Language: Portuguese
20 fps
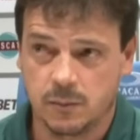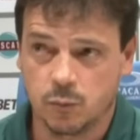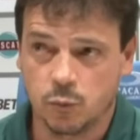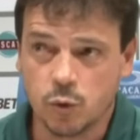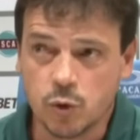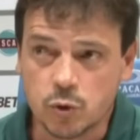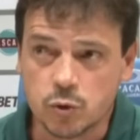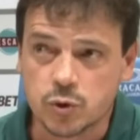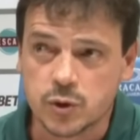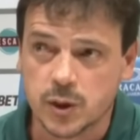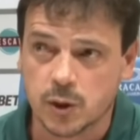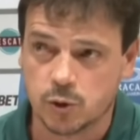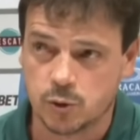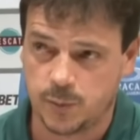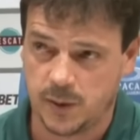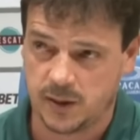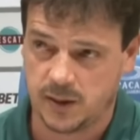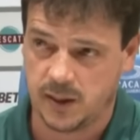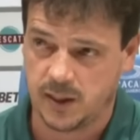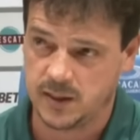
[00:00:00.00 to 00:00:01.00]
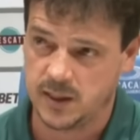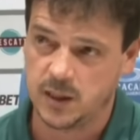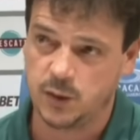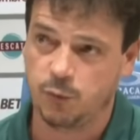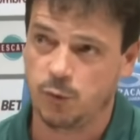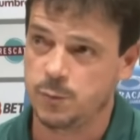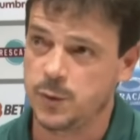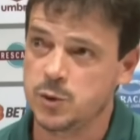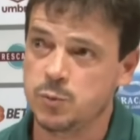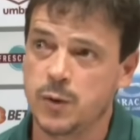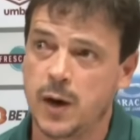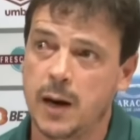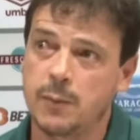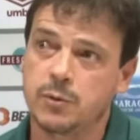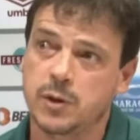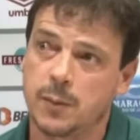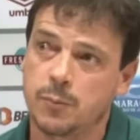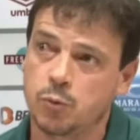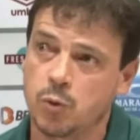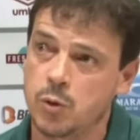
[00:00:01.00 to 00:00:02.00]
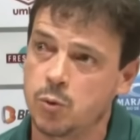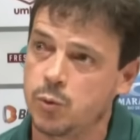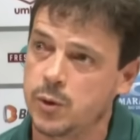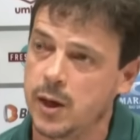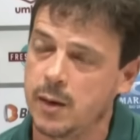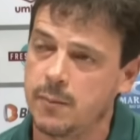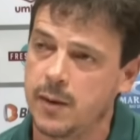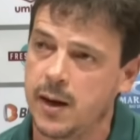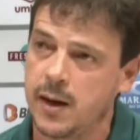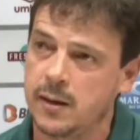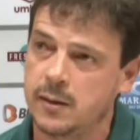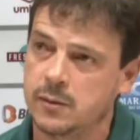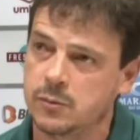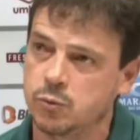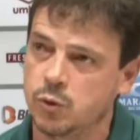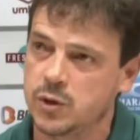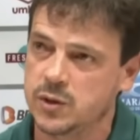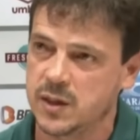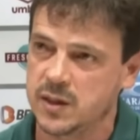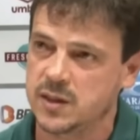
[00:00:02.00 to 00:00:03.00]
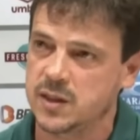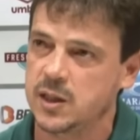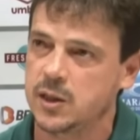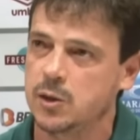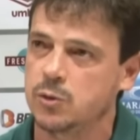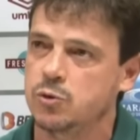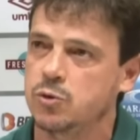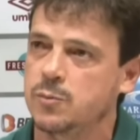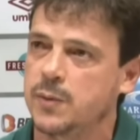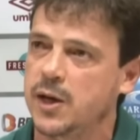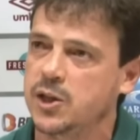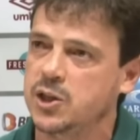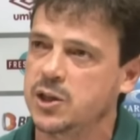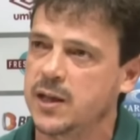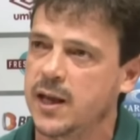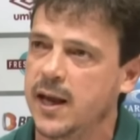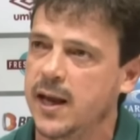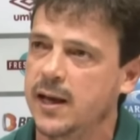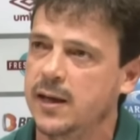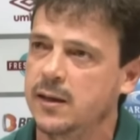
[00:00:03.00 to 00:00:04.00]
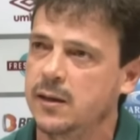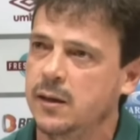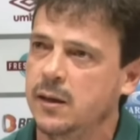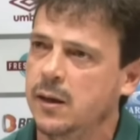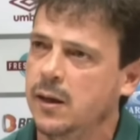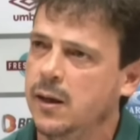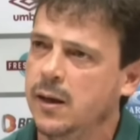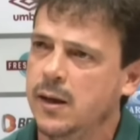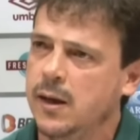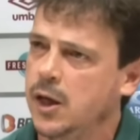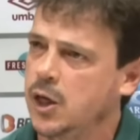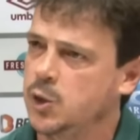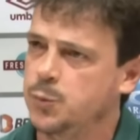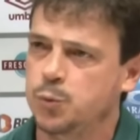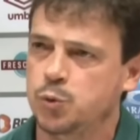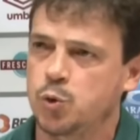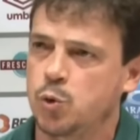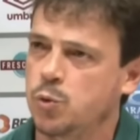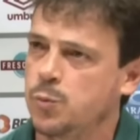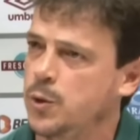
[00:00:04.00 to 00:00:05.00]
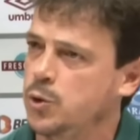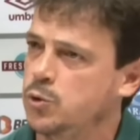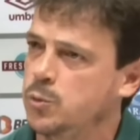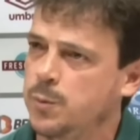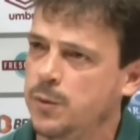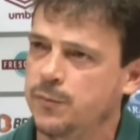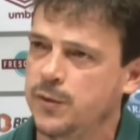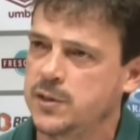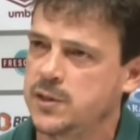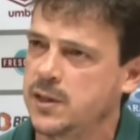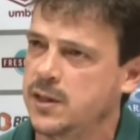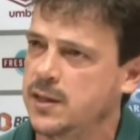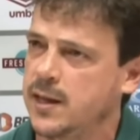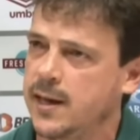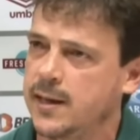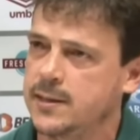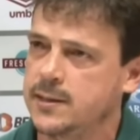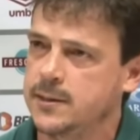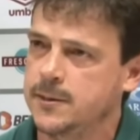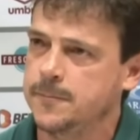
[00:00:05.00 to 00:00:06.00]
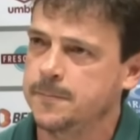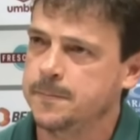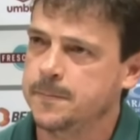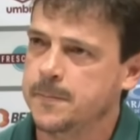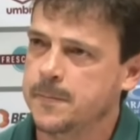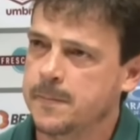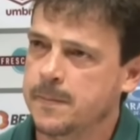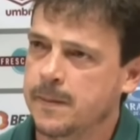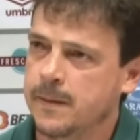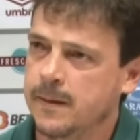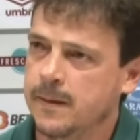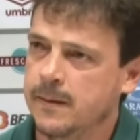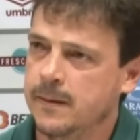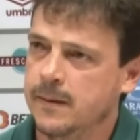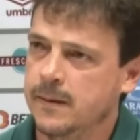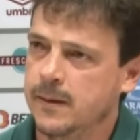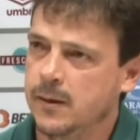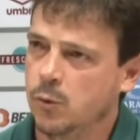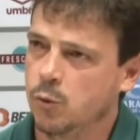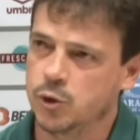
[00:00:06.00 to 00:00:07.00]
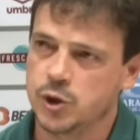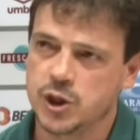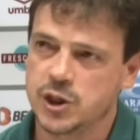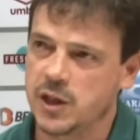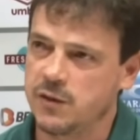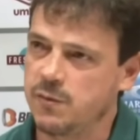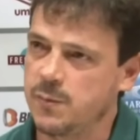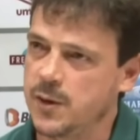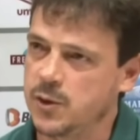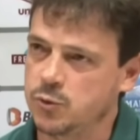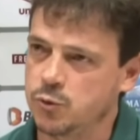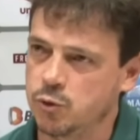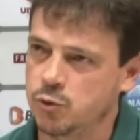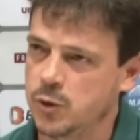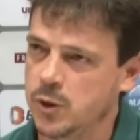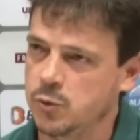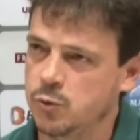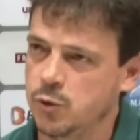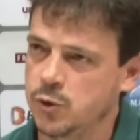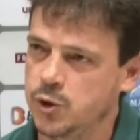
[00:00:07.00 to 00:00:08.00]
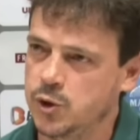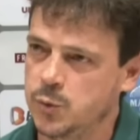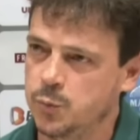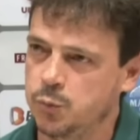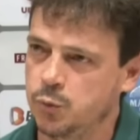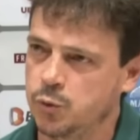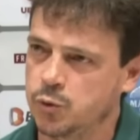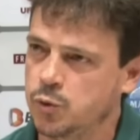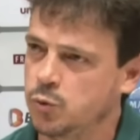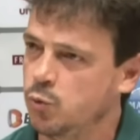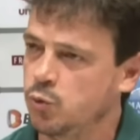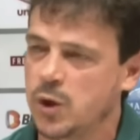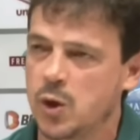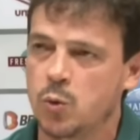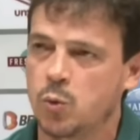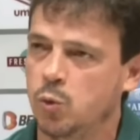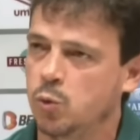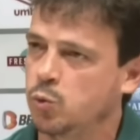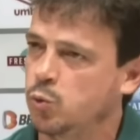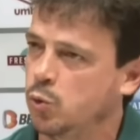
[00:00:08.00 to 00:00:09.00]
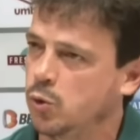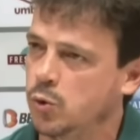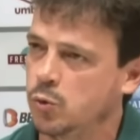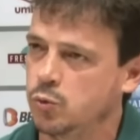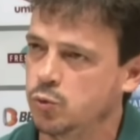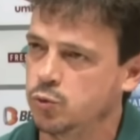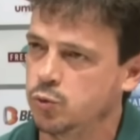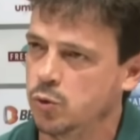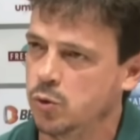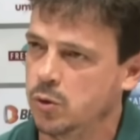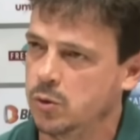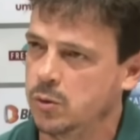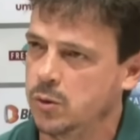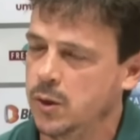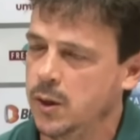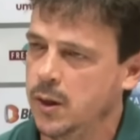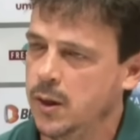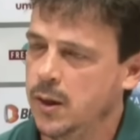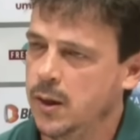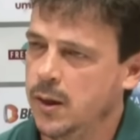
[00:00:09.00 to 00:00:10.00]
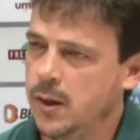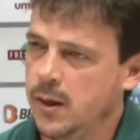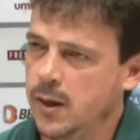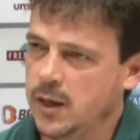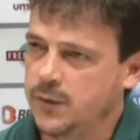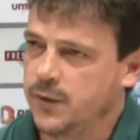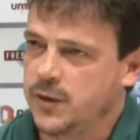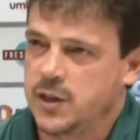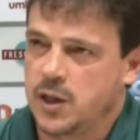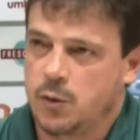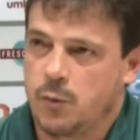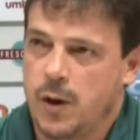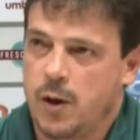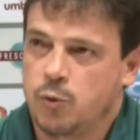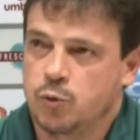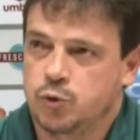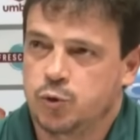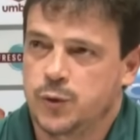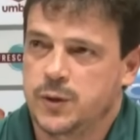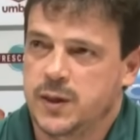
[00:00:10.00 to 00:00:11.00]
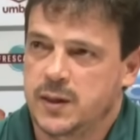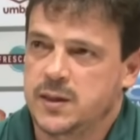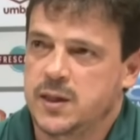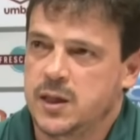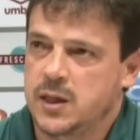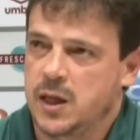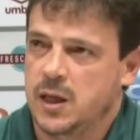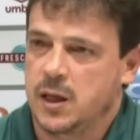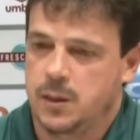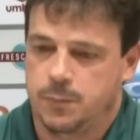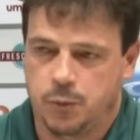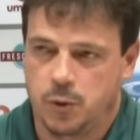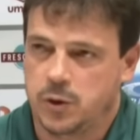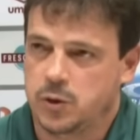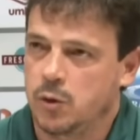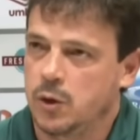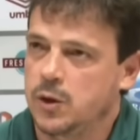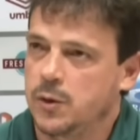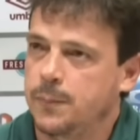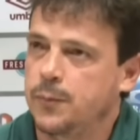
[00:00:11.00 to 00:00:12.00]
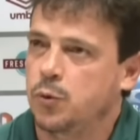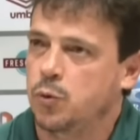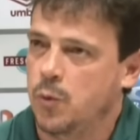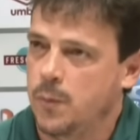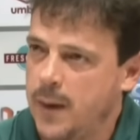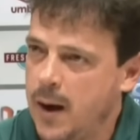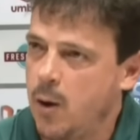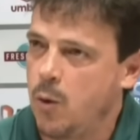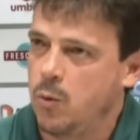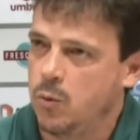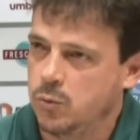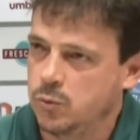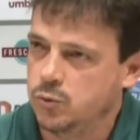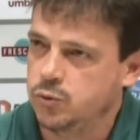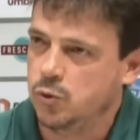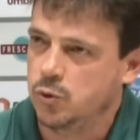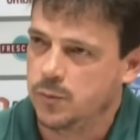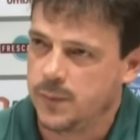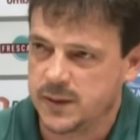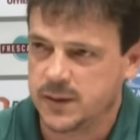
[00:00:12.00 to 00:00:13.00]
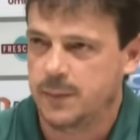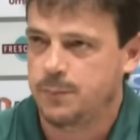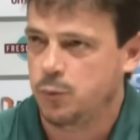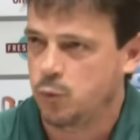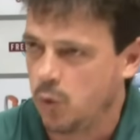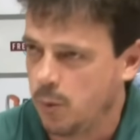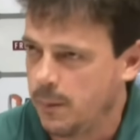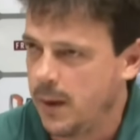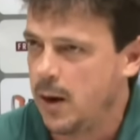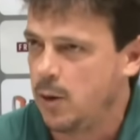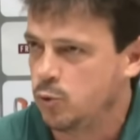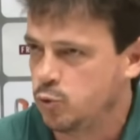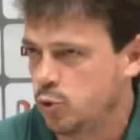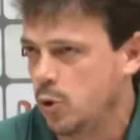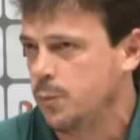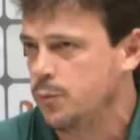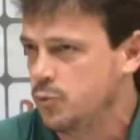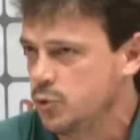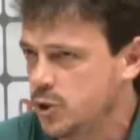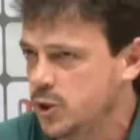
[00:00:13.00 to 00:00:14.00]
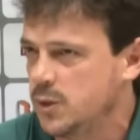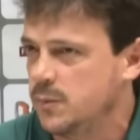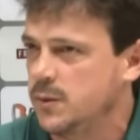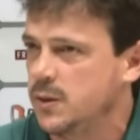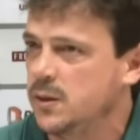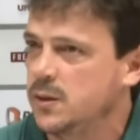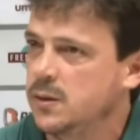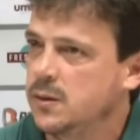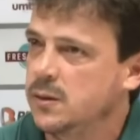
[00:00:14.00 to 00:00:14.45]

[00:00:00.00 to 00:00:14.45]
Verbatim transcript: Muitos erros para trás. Esse foi o mesmo árbitro que apitou em Cuiabá. Dois lances seguidos do Martinelli, ele expulsou com uma super facilidade. Hoje a gente teve mais dois jogadores expulsos, não tem controle do jogo. Assim, então é um juiz assim que ele, pô, então ele apitou mal o jogo, mas apitou mal só para um time.